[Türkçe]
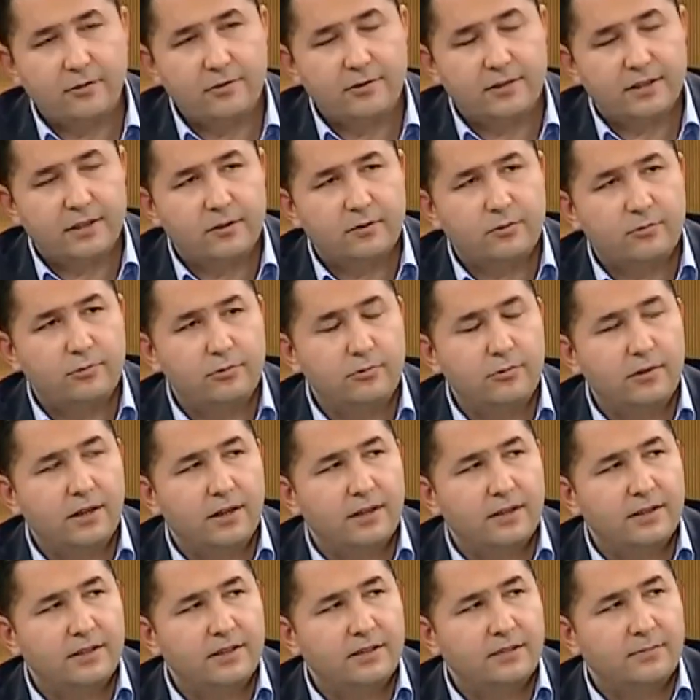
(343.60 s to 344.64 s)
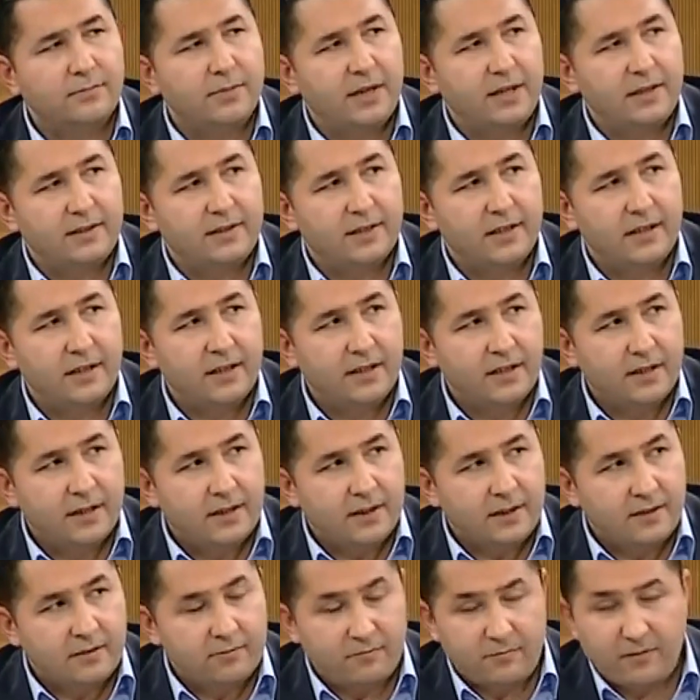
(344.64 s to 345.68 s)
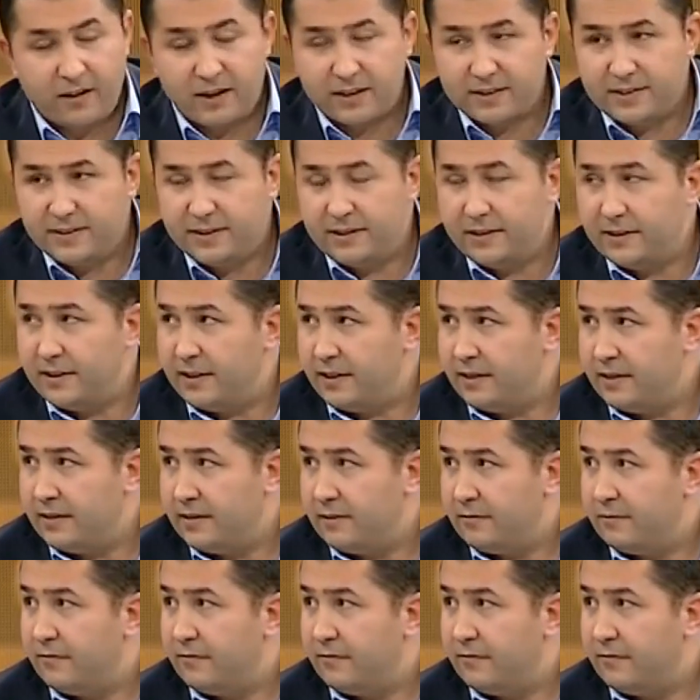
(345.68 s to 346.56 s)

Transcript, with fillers: Ülken'in kullandığı belge vaktiyle